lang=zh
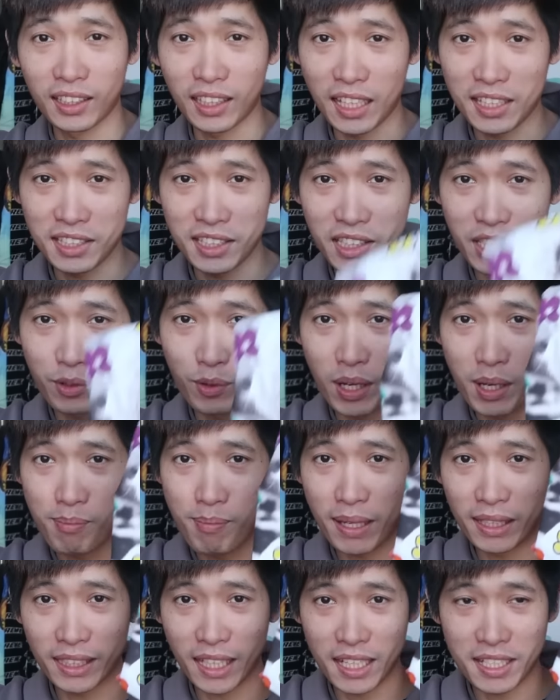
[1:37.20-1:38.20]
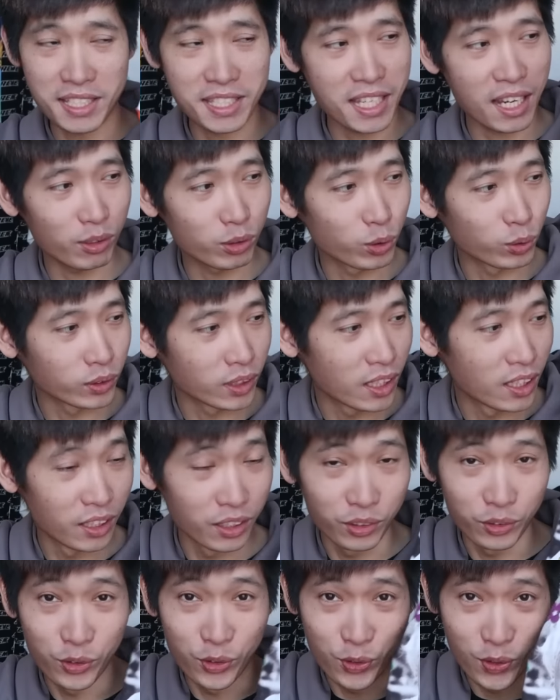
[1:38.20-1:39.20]
那它是一位面带笑容的
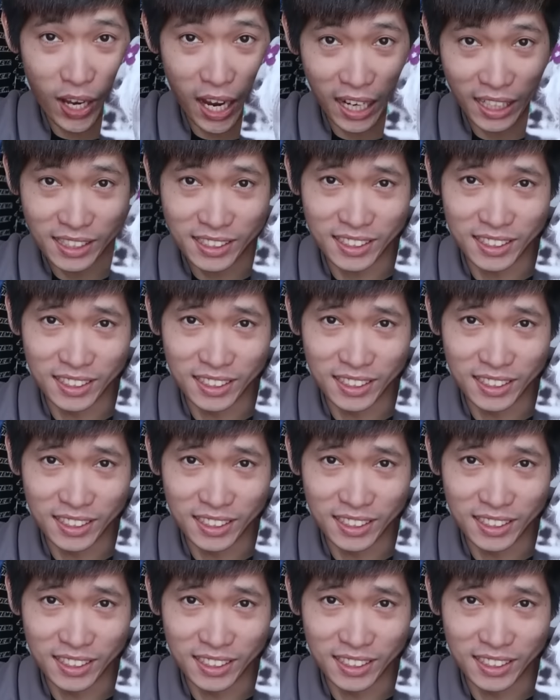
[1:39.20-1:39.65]
女孩